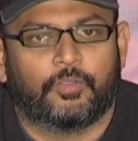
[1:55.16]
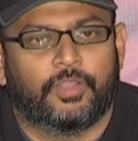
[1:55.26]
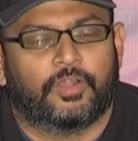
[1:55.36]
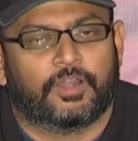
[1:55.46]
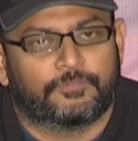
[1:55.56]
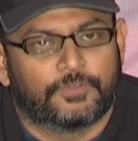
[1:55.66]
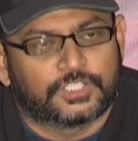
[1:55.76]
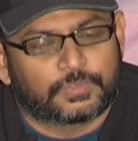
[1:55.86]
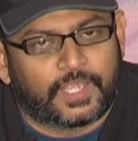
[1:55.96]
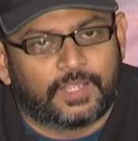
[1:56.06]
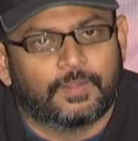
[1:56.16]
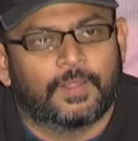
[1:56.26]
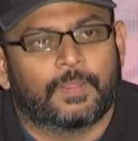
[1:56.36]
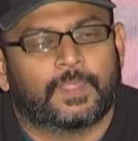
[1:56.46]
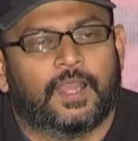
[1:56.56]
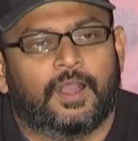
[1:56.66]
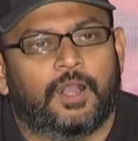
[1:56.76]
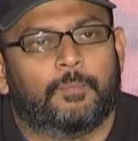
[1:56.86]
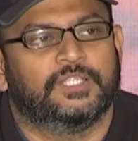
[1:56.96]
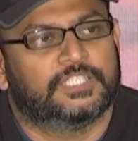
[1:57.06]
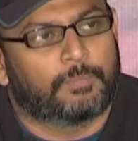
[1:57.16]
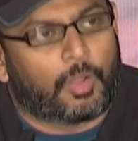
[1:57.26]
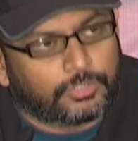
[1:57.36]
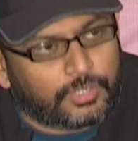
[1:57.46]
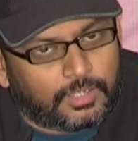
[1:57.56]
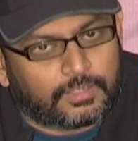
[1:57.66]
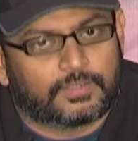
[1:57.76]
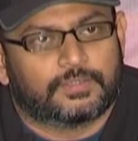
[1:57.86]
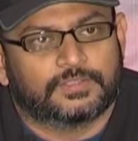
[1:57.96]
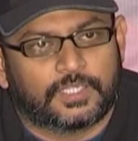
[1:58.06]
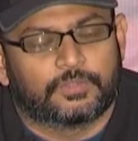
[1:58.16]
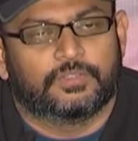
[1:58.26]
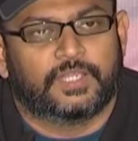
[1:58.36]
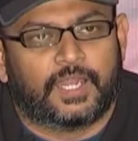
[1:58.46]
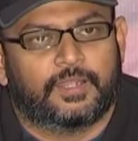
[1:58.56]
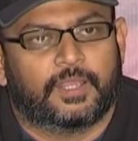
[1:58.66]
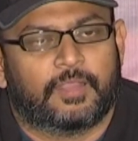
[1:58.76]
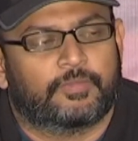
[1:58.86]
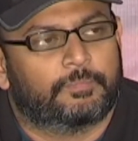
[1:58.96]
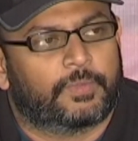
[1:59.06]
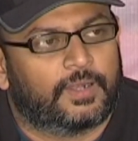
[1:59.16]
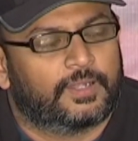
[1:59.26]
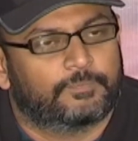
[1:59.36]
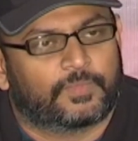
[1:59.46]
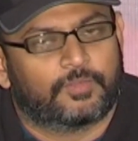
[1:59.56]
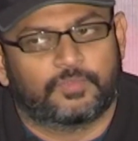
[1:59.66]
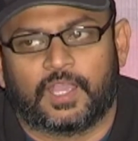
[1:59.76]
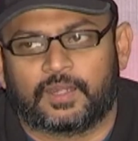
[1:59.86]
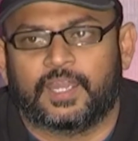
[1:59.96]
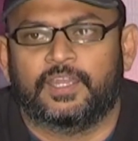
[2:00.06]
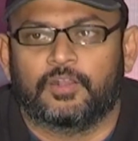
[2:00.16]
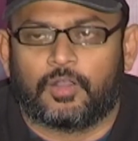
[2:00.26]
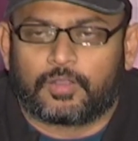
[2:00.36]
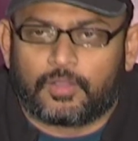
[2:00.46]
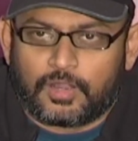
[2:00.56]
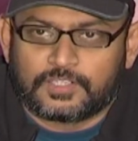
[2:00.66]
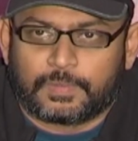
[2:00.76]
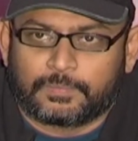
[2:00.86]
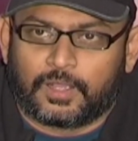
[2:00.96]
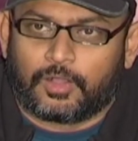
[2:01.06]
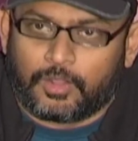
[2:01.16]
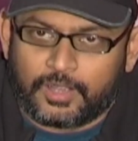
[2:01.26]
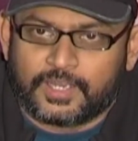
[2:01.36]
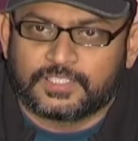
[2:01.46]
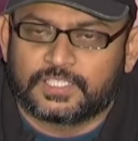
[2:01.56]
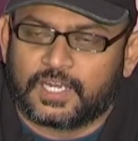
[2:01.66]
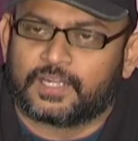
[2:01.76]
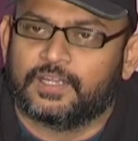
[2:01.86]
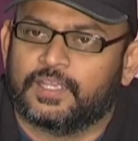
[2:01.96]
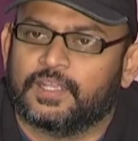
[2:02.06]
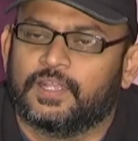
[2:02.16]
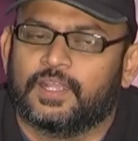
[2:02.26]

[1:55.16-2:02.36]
గోయింగ్ ఆన్ అ ఫుల్ స్వింగ్ మంచి మౌట్ టాక్ జరుగుతుంది అండ్ ఎవరి అంటే వీఆర్ గెటింగ్ కాల్స్ ఫ్రమ్ ద ఆడియన్స్ డైరెక్ట్లీ